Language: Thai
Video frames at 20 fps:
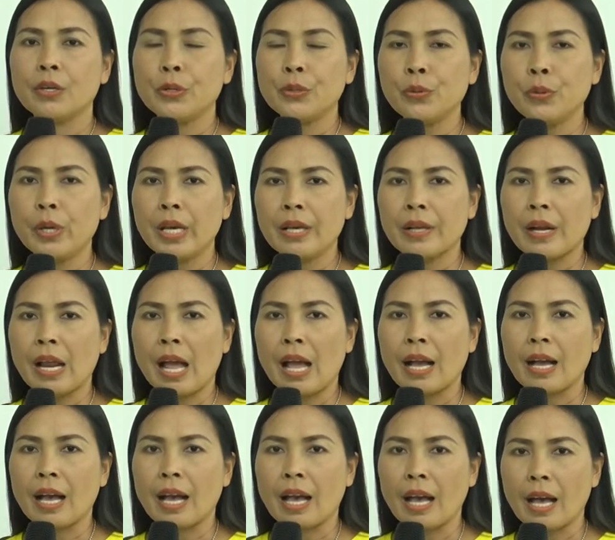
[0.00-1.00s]
ด้วยรา
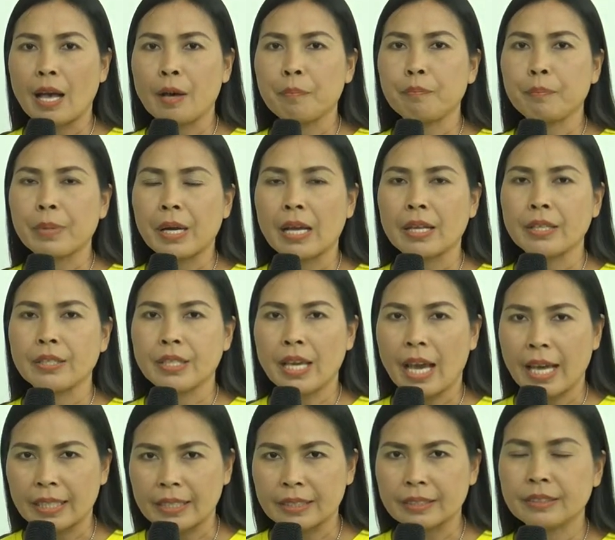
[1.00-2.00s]
คาประห
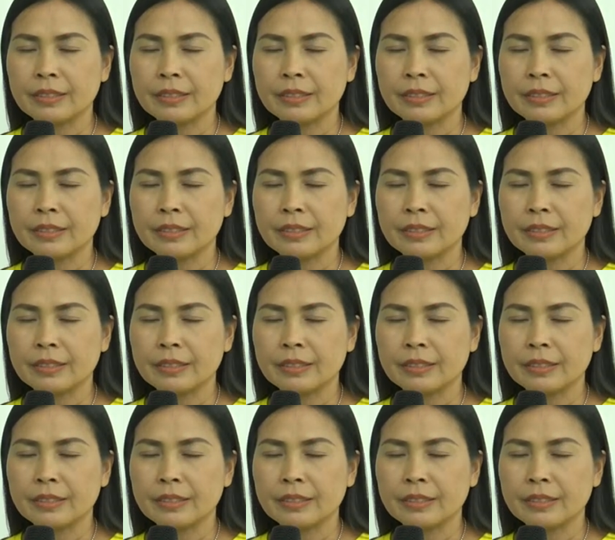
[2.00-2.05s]
ยัด